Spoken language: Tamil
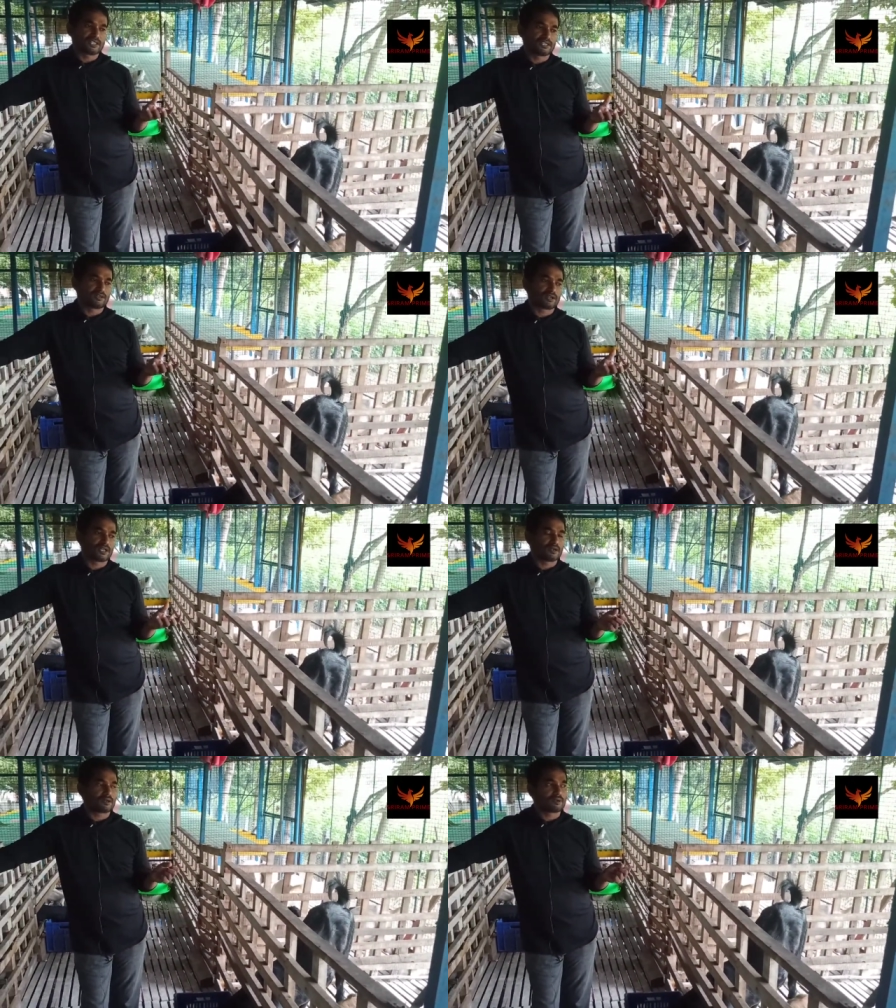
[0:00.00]

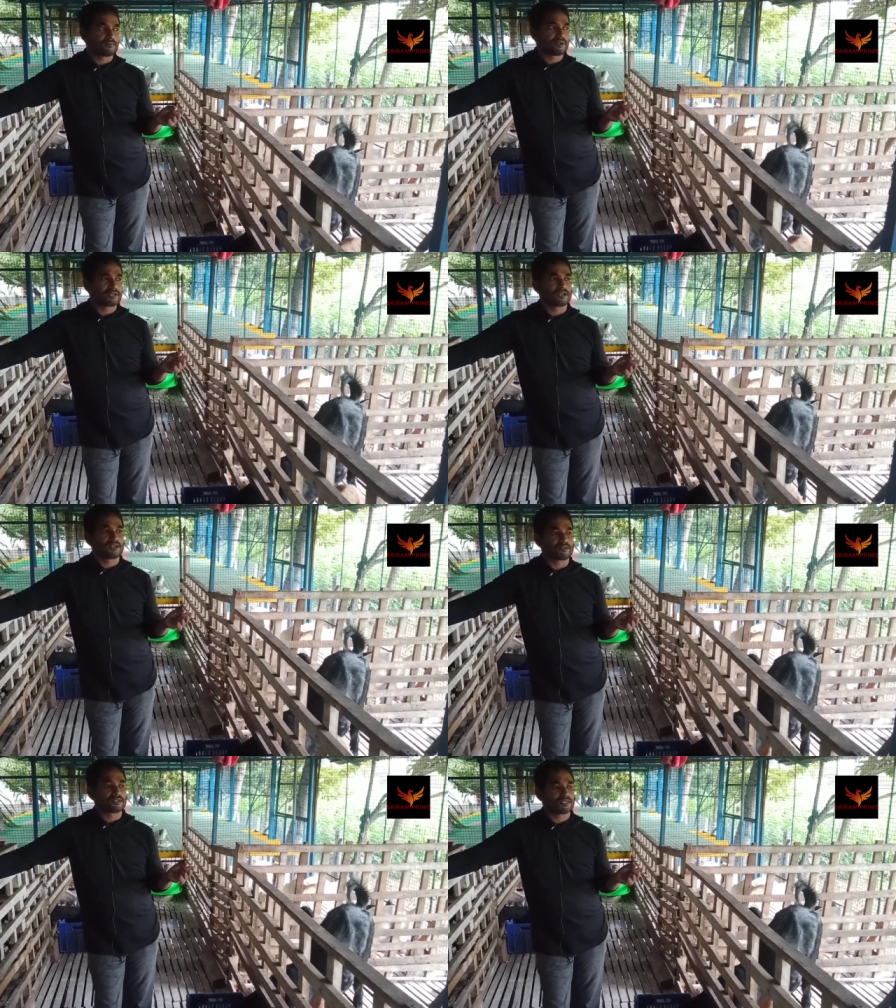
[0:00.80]
தலைச்சேரியோட
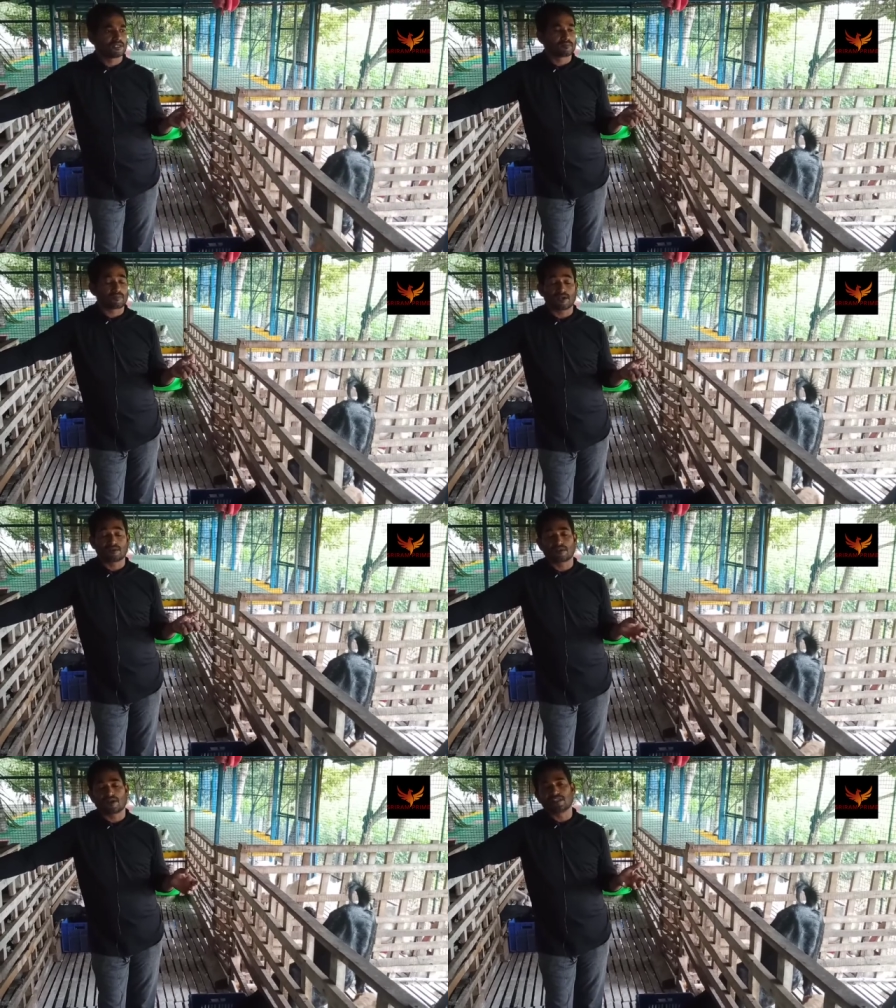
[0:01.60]
பீட்டலில் வந்து
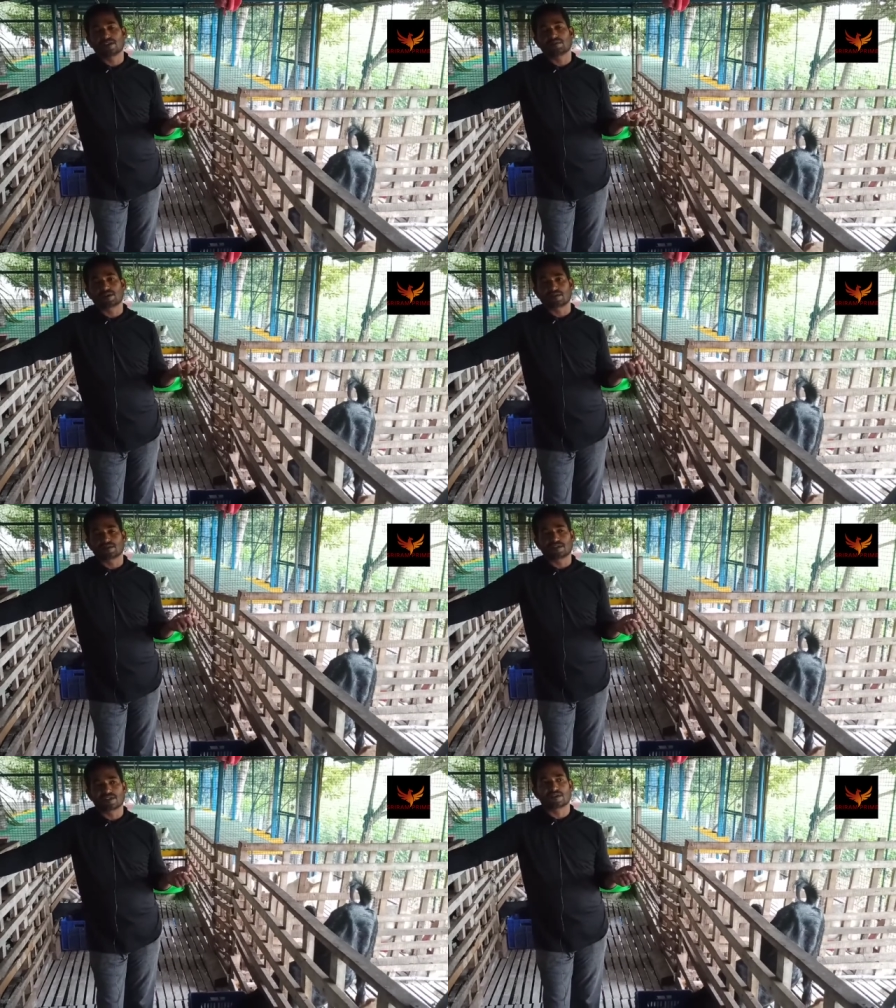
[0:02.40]
பால் வளம் அதிகமாக
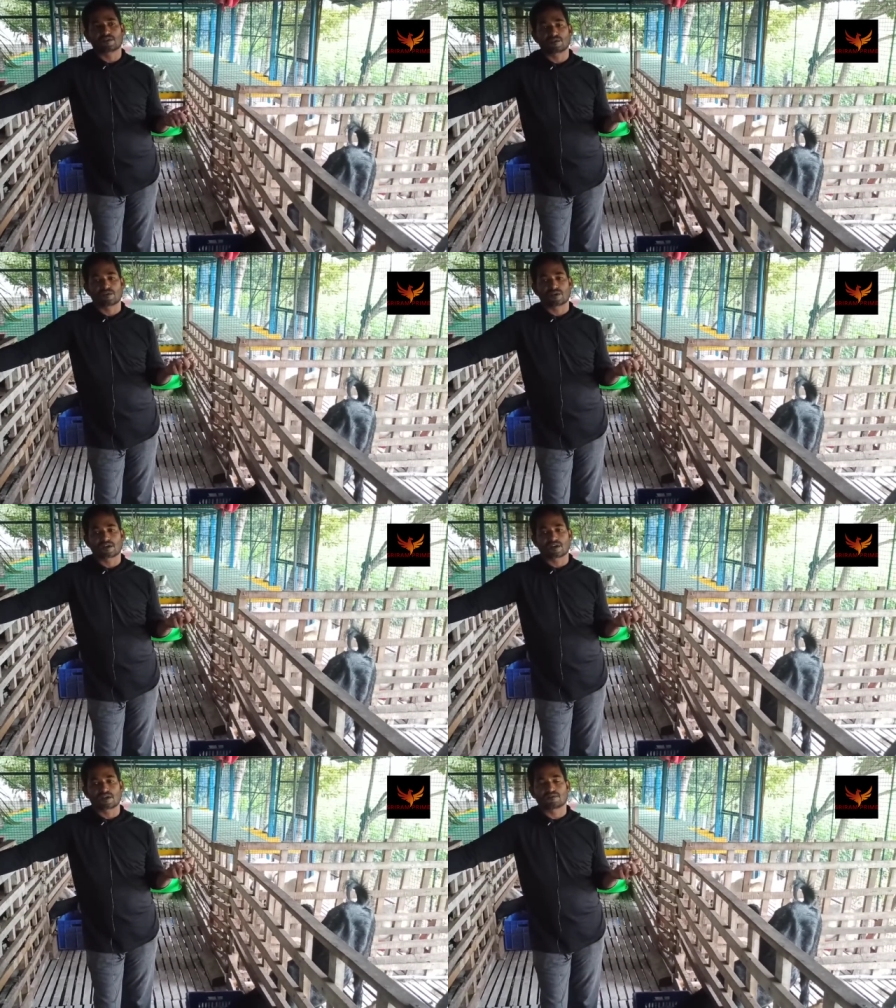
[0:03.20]
இருக்கும் ஏன்னா ஒரு
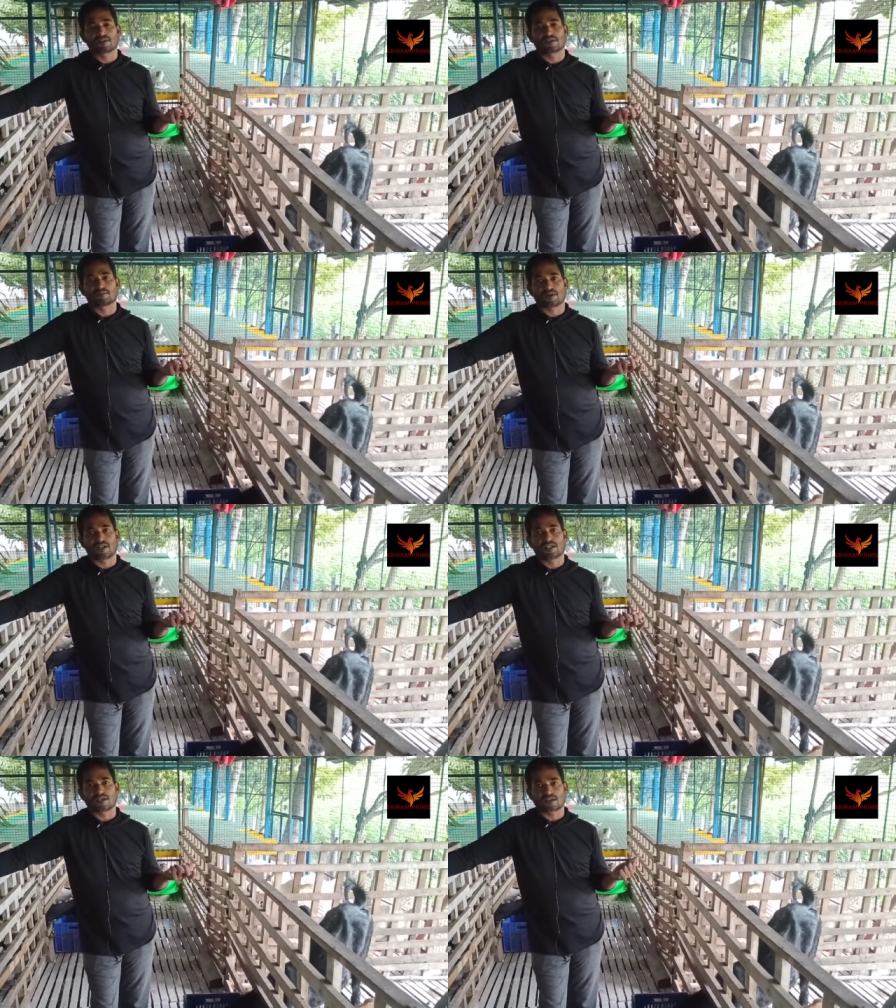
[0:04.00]
ஒன்றரை லிட்டர்
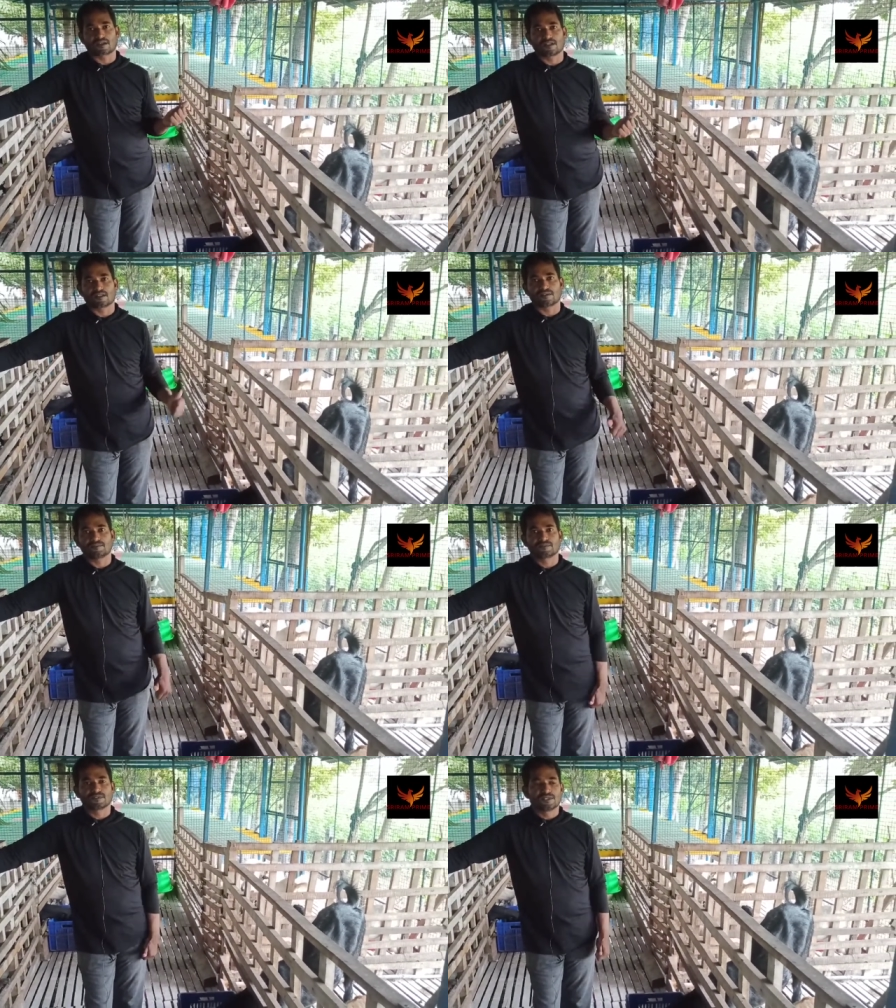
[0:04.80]
வரைக்கும் பாலே கறக்கலாம் அதில்